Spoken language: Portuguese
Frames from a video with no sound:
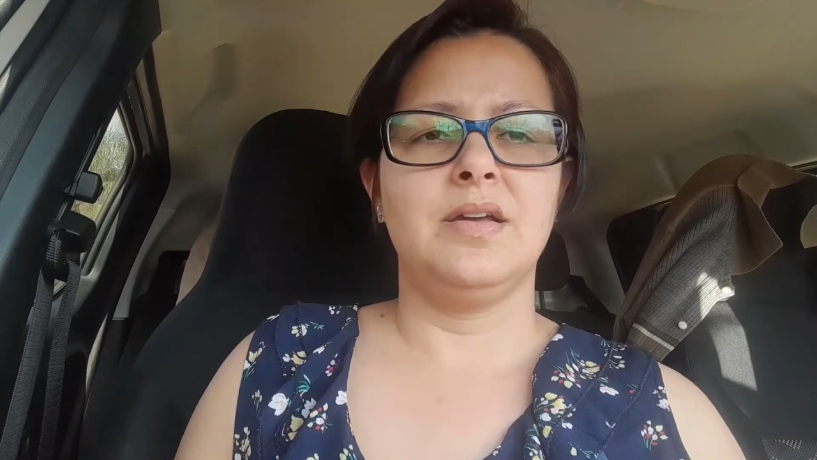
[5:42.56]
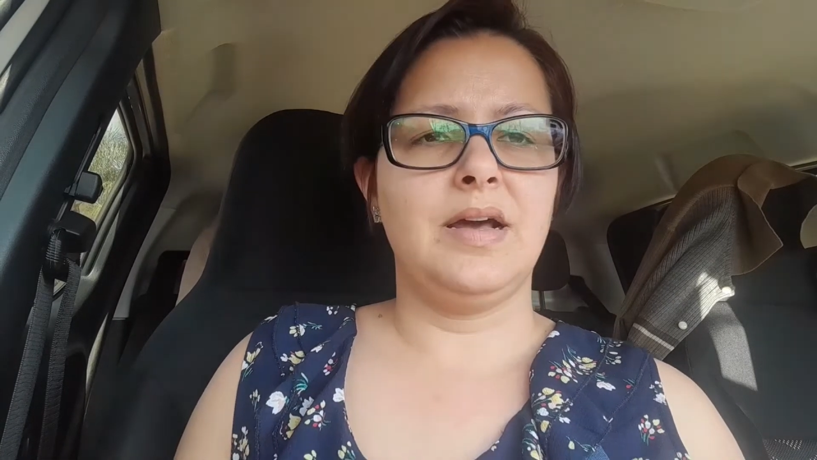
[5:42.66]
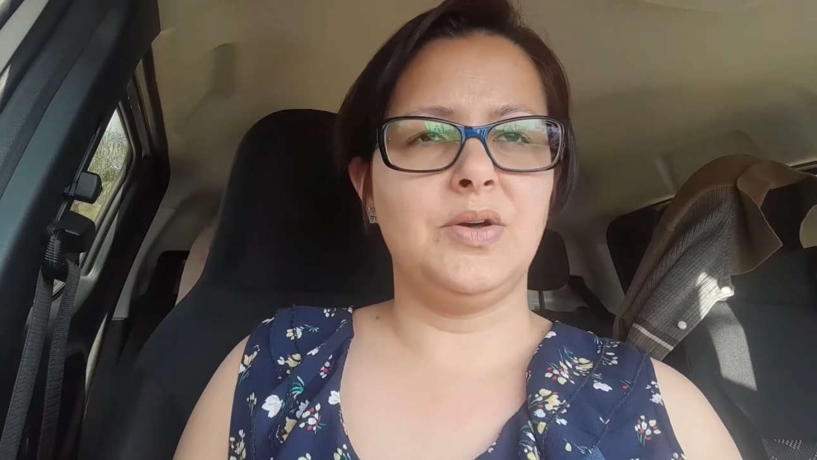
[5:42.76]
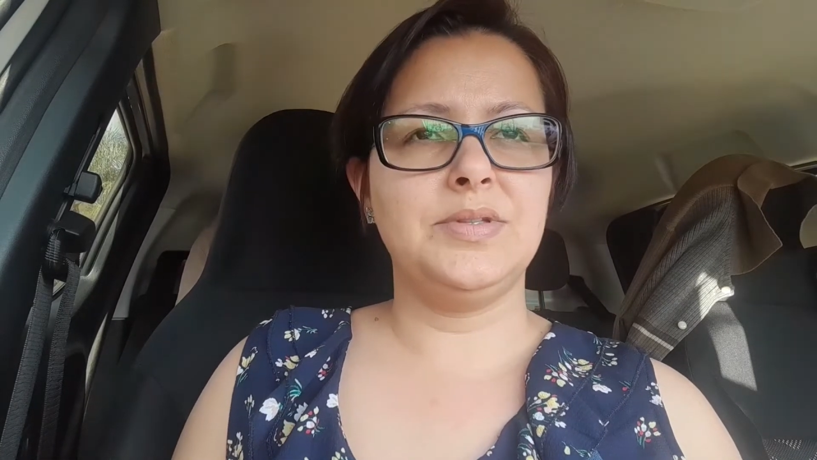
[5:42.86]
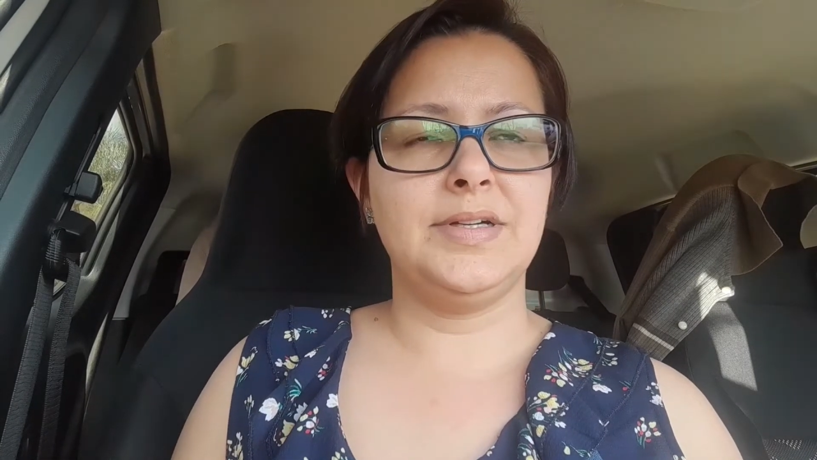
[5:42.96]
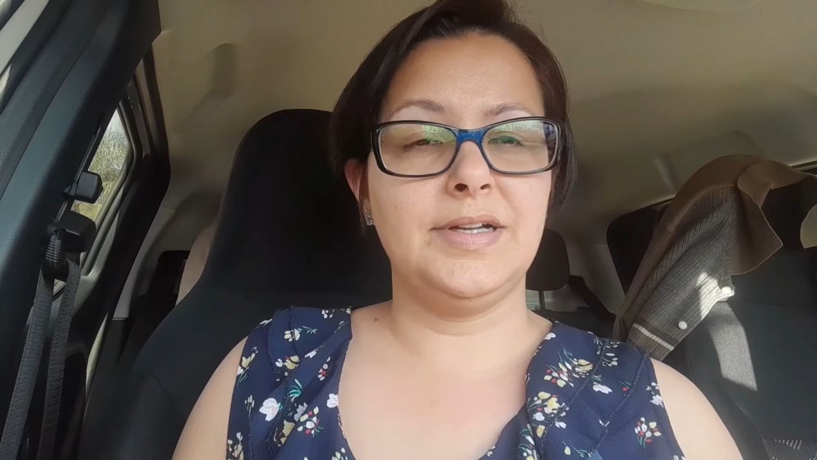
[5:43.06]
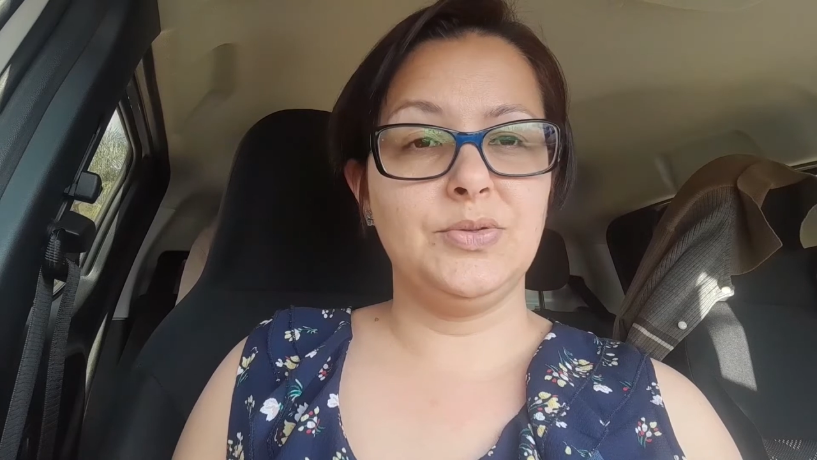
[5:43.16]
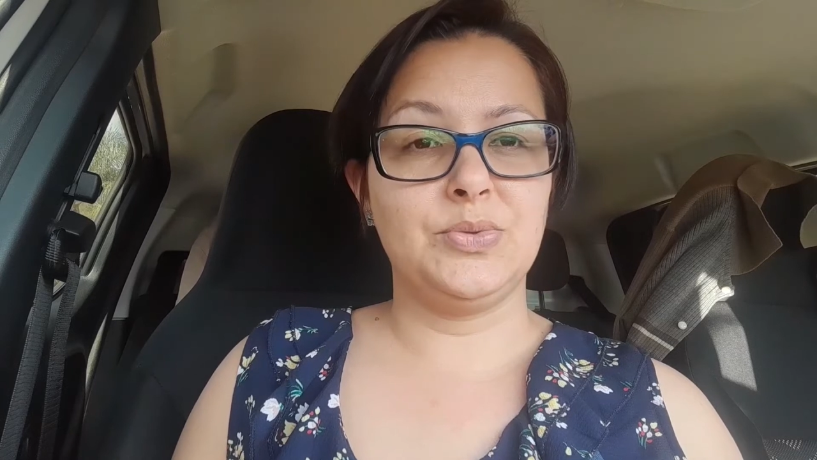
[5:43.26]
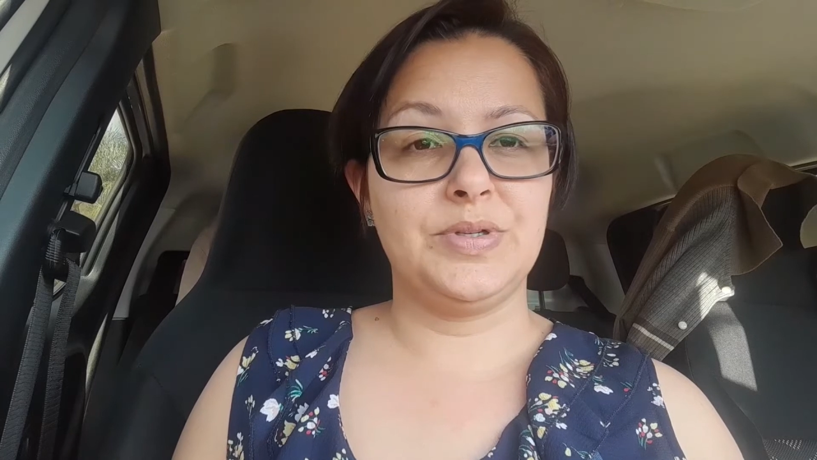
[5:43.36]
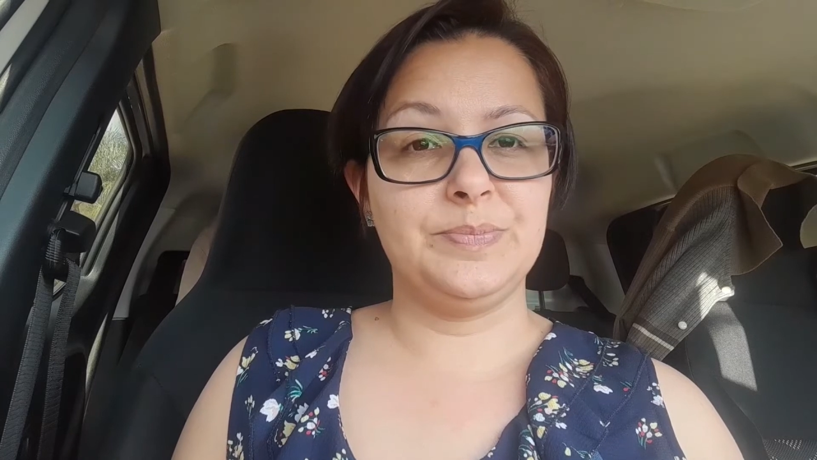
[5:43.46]

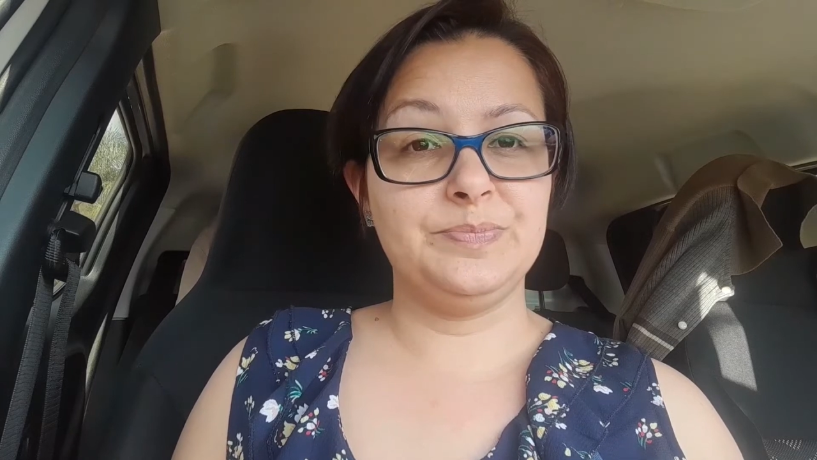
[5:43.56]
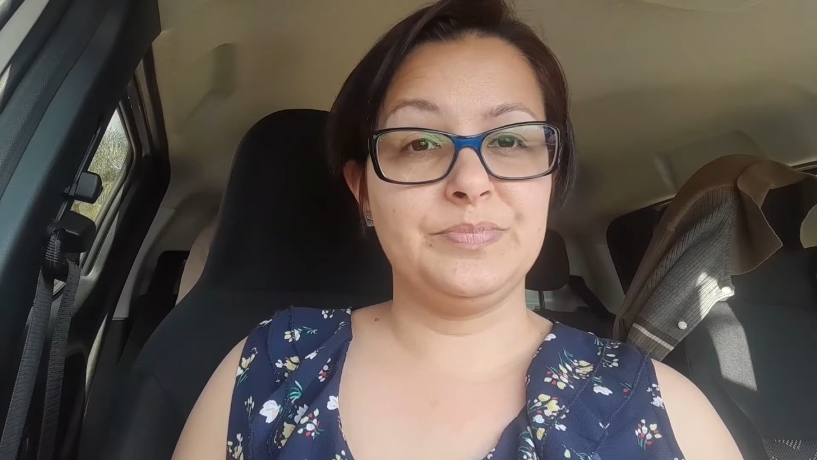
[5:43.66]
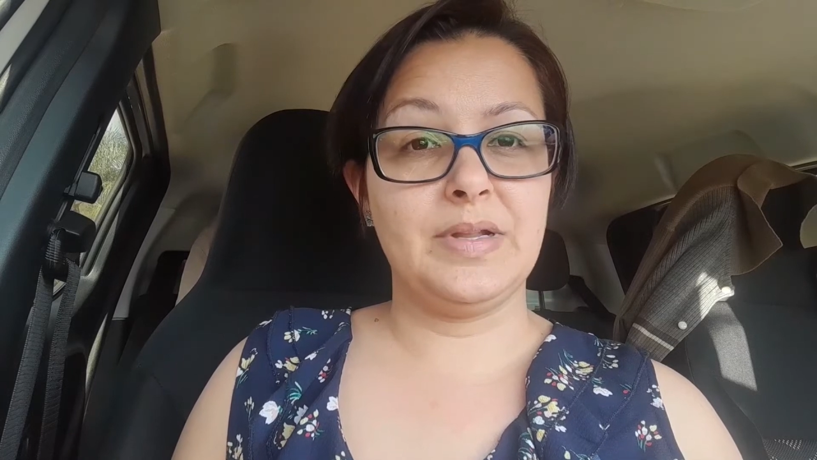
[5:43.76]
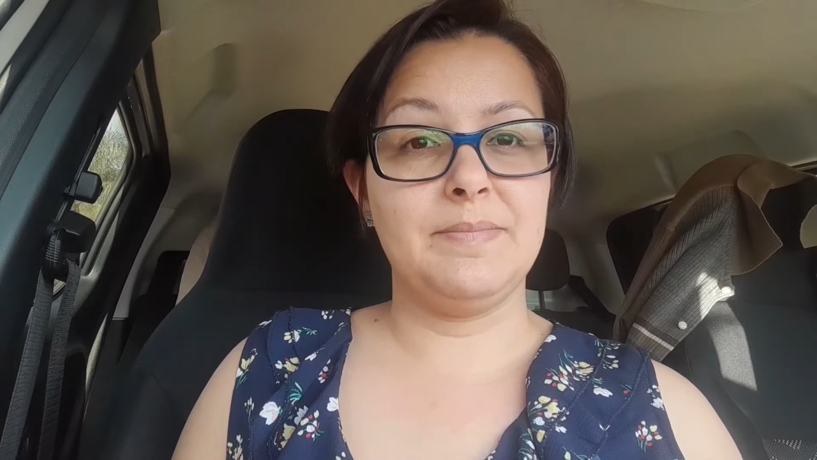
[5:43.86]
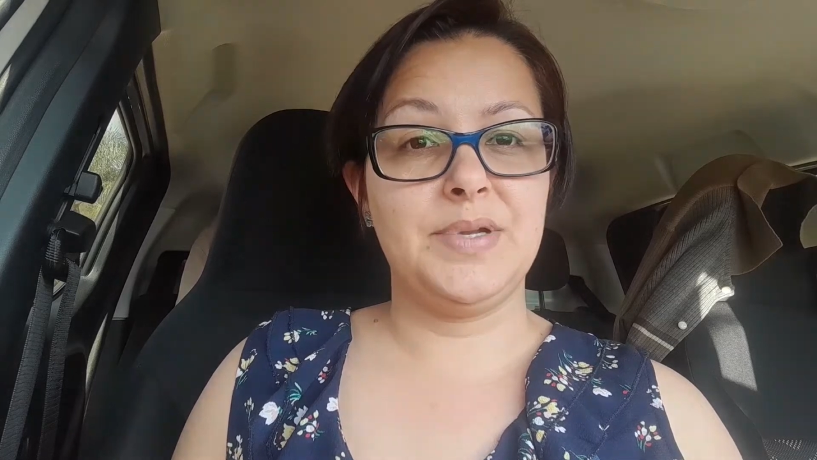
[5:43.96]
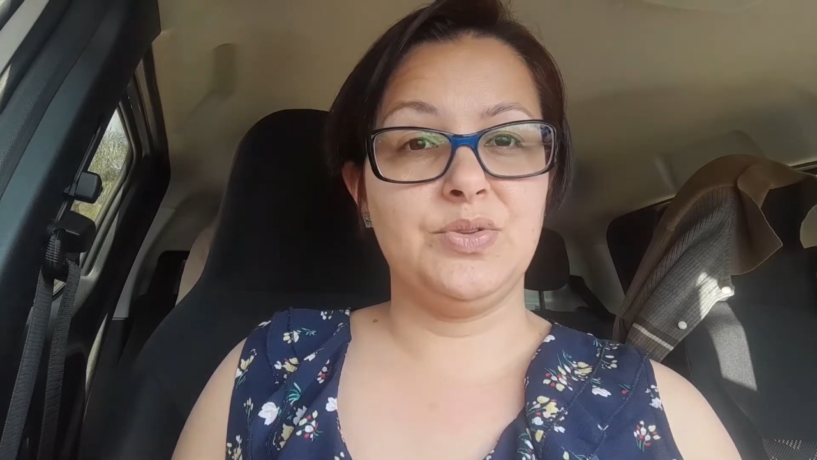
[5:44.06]
alternador. Lembrei